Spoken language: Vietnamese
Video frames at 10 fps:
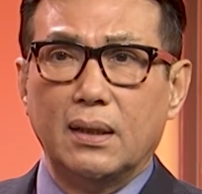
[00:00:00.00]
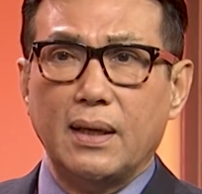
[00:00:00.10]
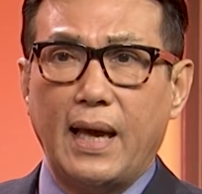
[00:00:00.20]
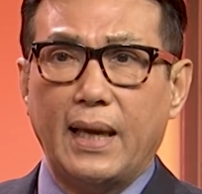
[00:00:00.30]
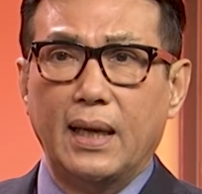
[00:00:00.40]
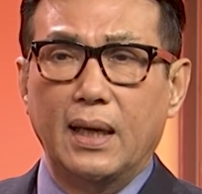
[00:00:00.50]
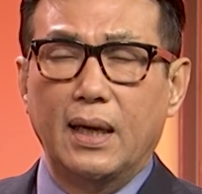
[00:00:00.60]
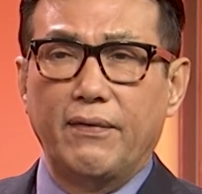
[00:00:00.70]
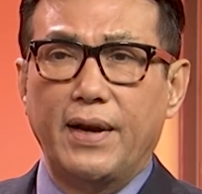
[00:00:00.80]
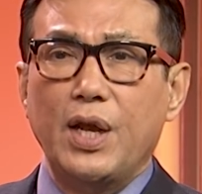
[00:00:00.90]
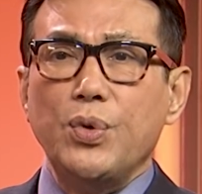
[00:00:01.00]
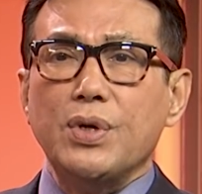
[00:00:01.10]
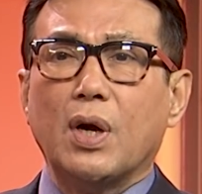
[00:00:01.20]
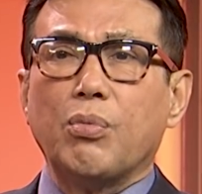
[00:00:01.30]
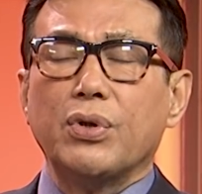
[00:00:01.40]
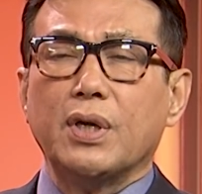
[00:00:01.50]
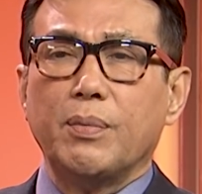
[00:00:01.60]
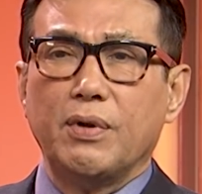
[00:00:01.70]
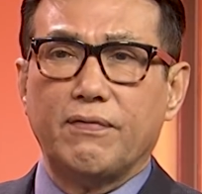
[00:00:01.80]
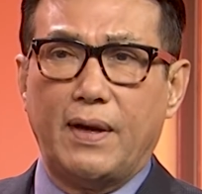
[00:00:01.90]
thứ hai và nếu như không có những
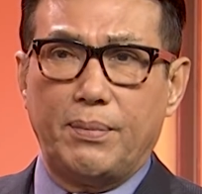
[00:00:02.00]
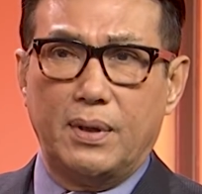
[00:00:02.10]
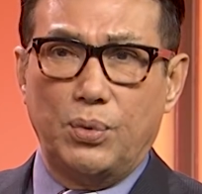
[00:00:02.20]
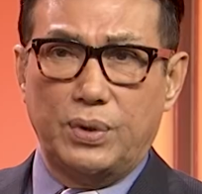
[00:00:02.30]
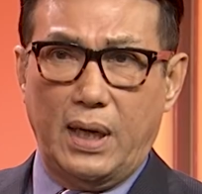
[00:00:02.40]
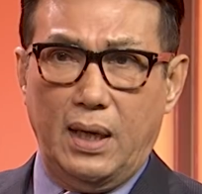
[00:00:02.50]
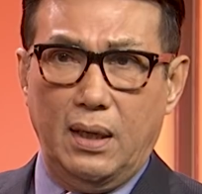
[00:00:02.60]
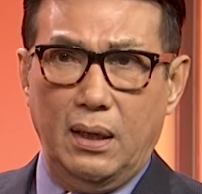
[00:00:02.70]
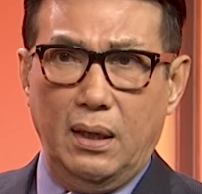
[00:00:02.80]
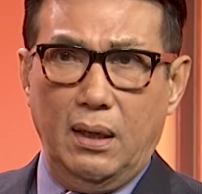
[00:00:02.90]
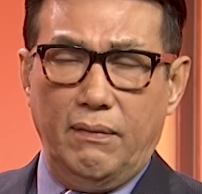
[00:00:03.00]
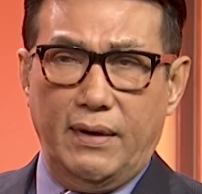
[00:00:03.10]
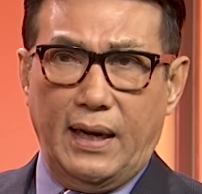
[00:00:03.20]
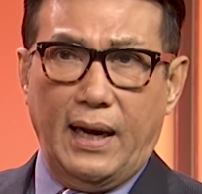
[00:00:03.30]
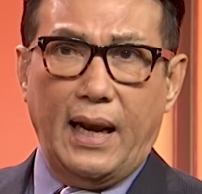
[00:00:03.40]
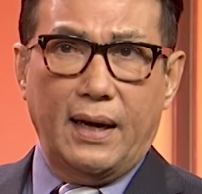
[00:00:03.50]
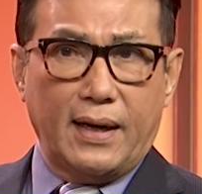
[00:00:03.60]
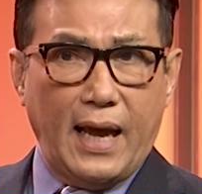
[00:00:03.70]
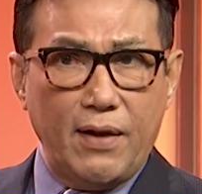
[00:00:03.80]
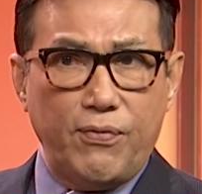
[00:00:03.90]
cái biện pháp cụ thể và chẳng hạn là
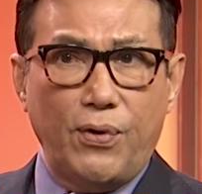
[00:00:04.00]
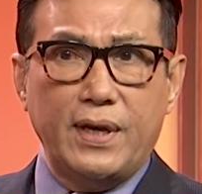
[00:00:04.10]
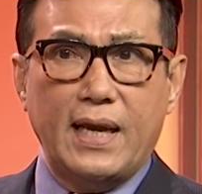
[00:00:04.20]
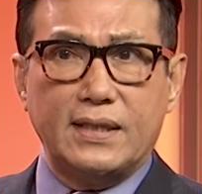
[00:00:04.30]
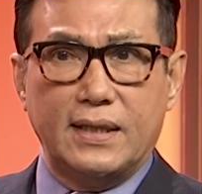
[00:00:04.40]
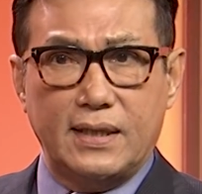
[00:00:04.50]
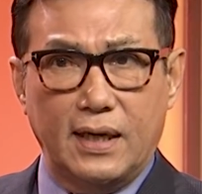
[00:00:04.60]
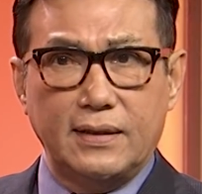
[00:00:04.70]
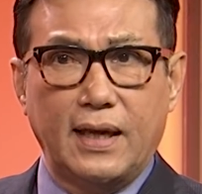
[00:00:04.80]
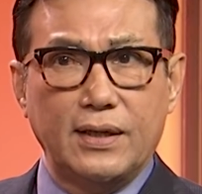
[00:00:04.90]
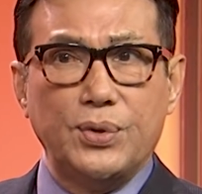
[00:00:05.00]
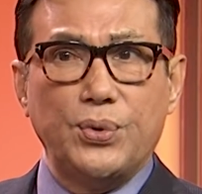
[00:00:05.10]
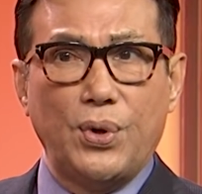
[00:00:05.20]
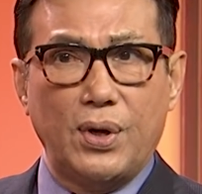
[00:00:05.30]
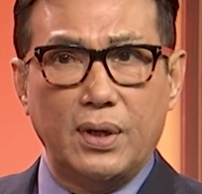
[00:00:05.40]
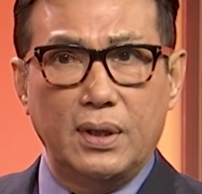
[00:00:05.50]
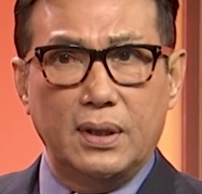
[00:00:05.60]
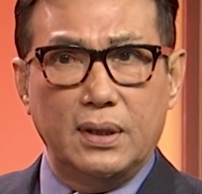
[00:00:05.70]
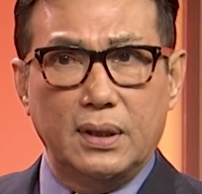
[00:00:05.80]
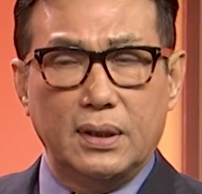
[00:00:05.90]
California sẽ trở thành New York
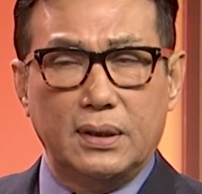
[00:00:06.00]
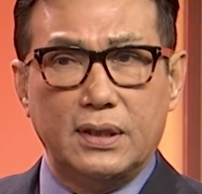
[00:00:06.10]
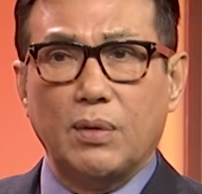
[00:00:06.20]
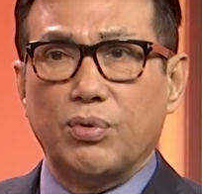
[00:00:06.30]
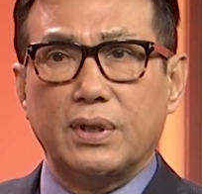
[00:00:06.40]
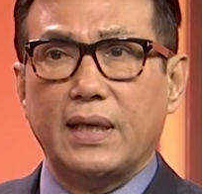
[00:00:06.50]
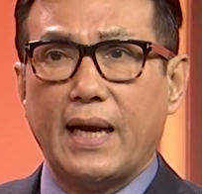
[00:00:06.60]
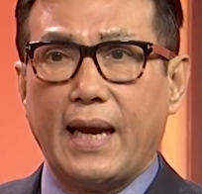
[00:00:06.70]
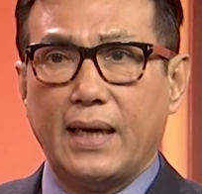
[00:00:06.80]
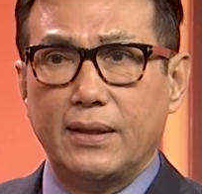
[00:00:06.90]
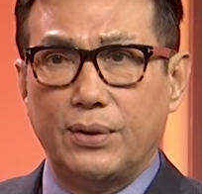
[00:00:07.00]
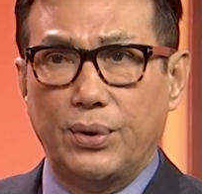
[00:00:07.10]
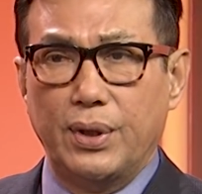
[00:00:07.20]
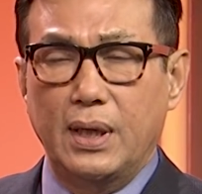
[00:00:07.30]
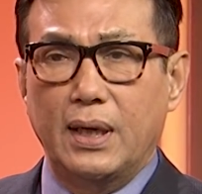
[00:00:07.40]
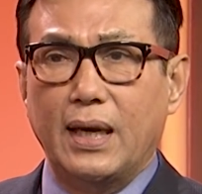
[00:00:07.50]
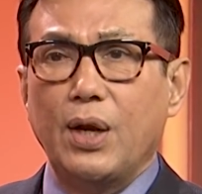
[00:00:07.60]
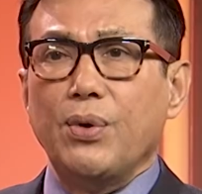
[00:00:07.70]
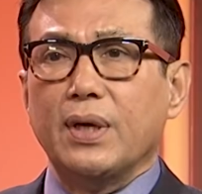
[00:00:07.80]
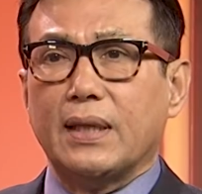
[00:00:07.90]
chỉ trong một thời gian ngắn nữa thôi
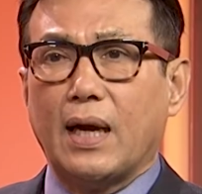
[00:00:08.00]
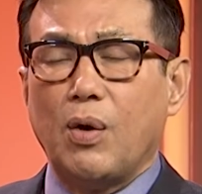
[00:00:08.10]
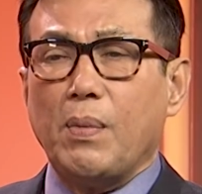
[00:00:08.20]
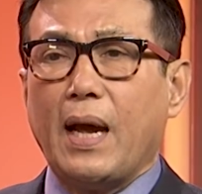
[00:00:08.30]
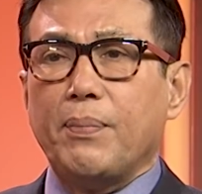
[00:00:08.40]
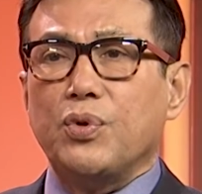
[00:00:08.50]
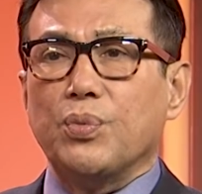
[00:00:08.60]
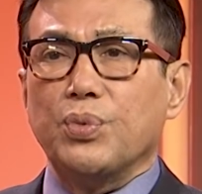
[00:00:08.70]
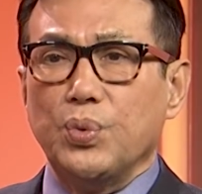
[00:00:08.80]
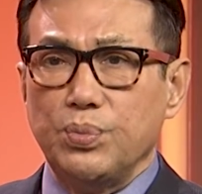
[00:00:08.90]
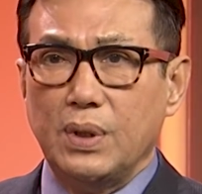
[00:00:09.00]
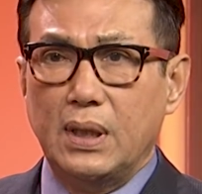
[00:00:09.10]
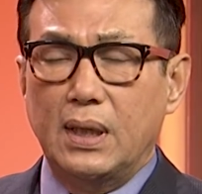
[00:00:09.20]
nếu người ta không áp dụng đúng